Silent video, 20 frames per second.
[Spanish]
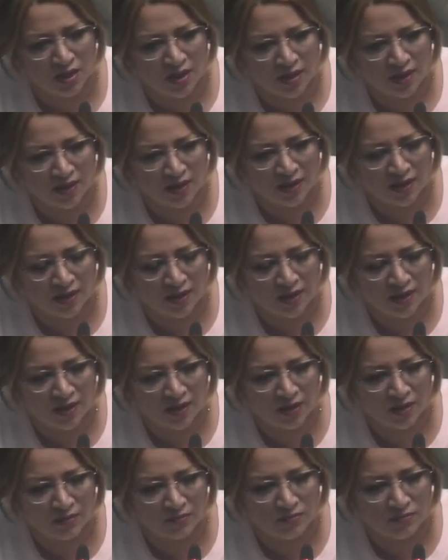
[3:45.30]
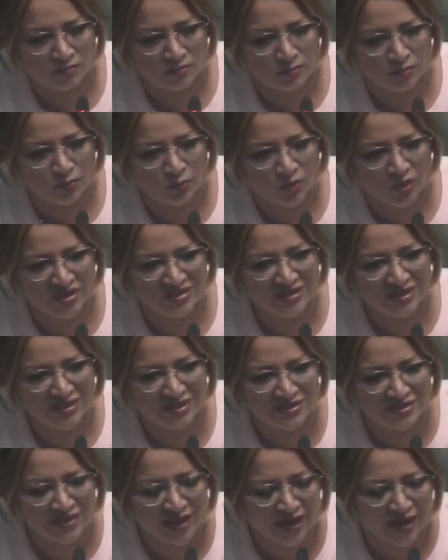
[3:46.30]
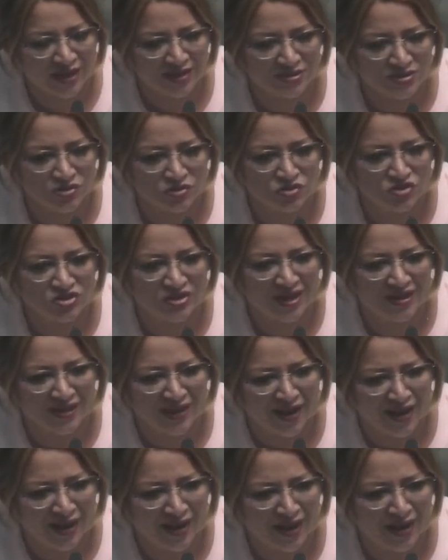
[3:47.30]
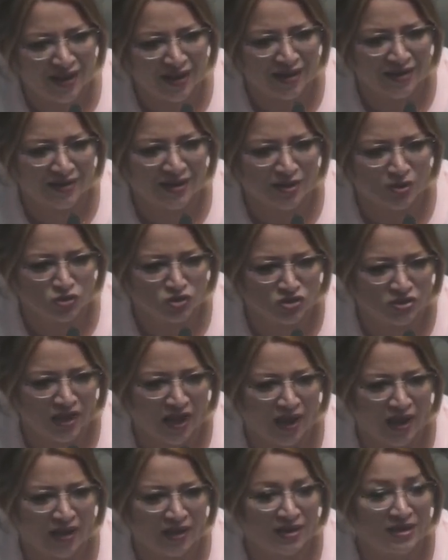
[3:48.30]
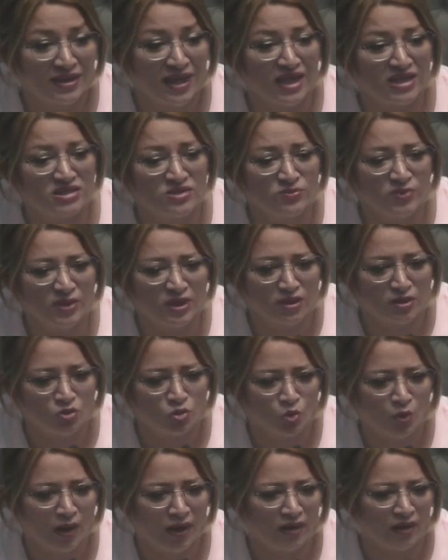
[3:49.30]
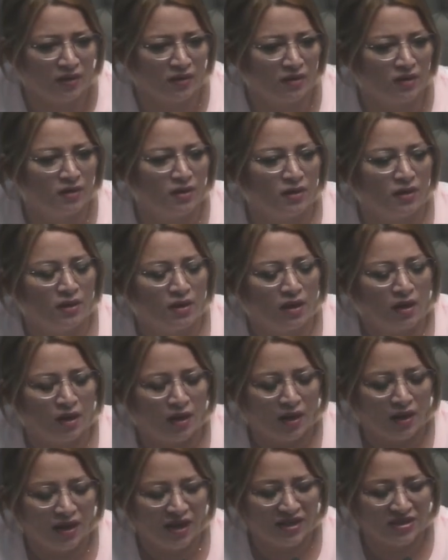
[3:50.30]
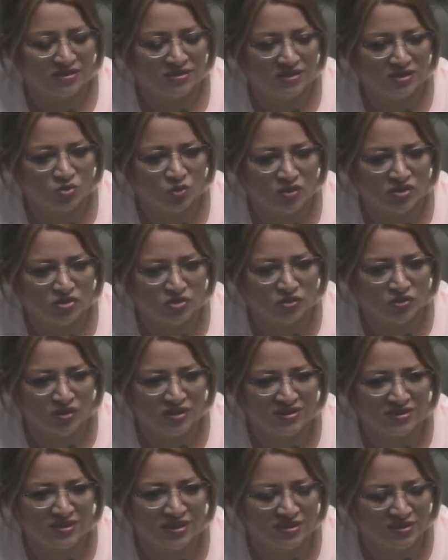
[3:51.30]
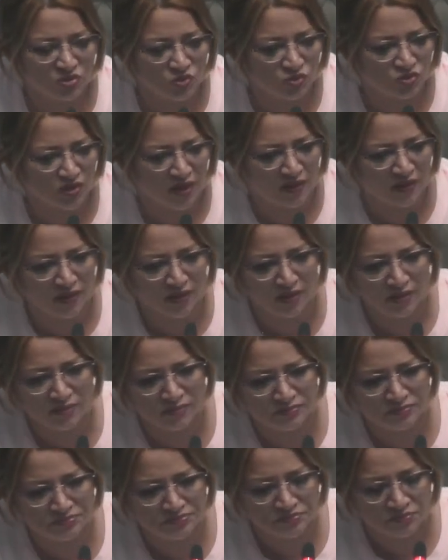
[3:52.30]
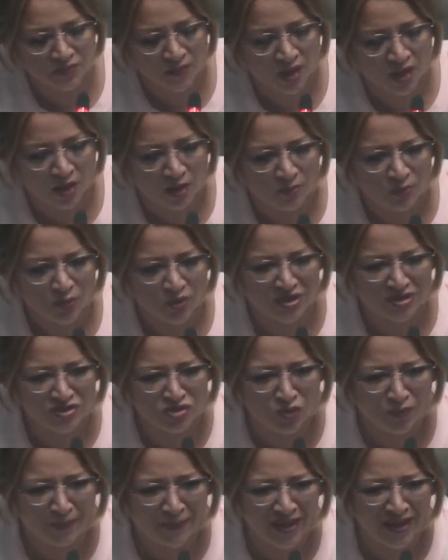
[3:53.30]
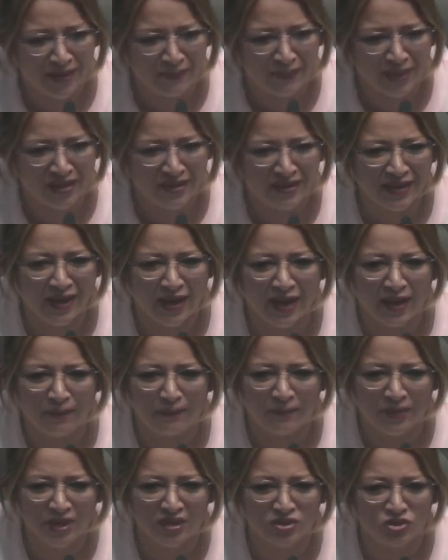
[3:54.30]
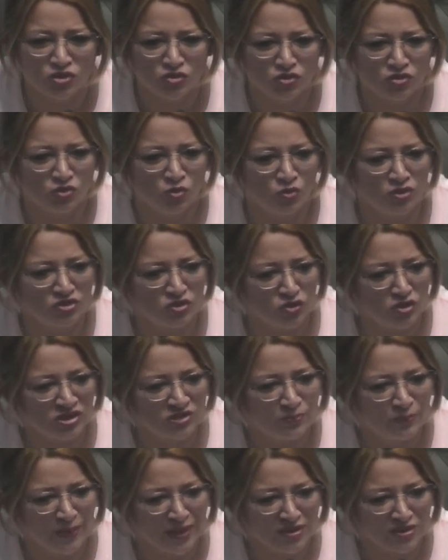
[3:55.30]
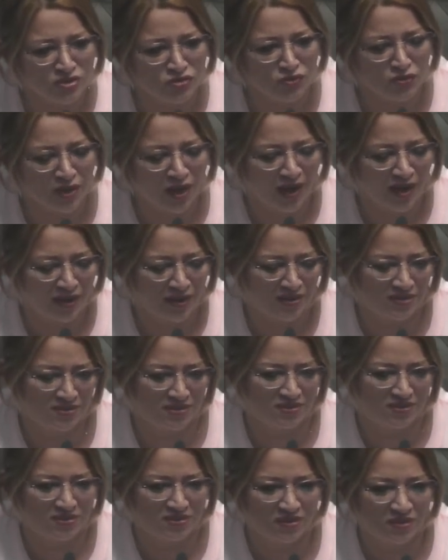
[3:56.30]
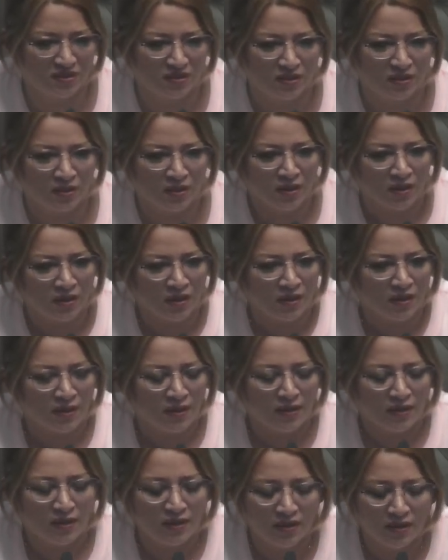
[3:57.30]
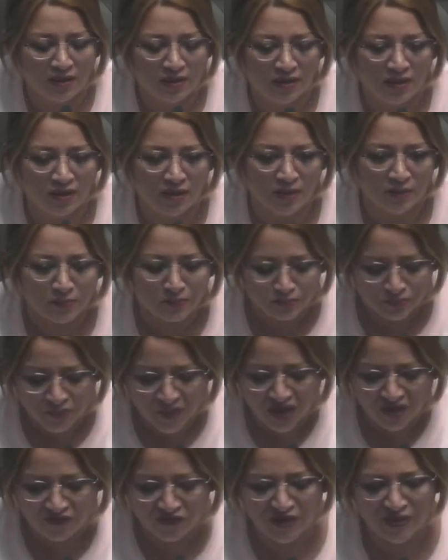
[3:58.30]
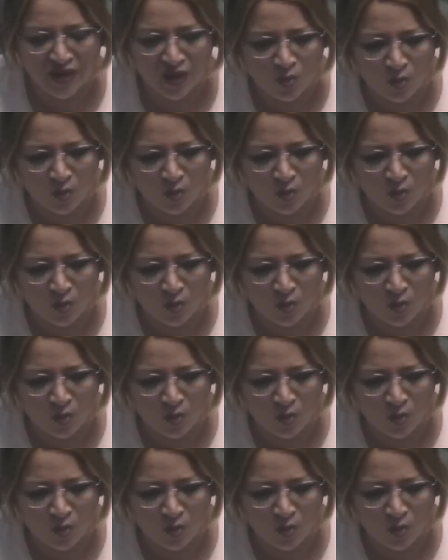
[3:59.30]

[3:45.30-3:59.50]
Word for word: eh, pues en este caso señalar, denostar, desvirtuar las situaciones que suceden, porque son meramente caprichos, cuestiones personales. Y al fin de